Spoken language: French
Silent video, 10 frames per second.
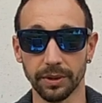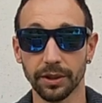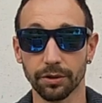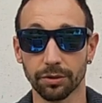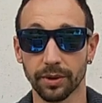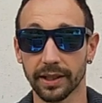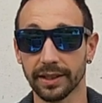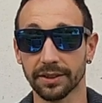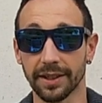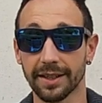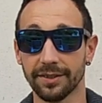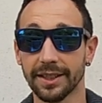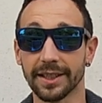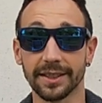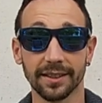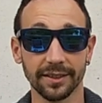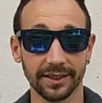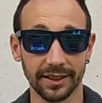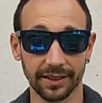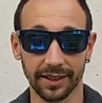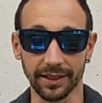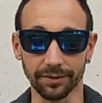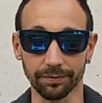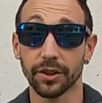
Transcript: meilleur choix reste l'avis des anciens clients.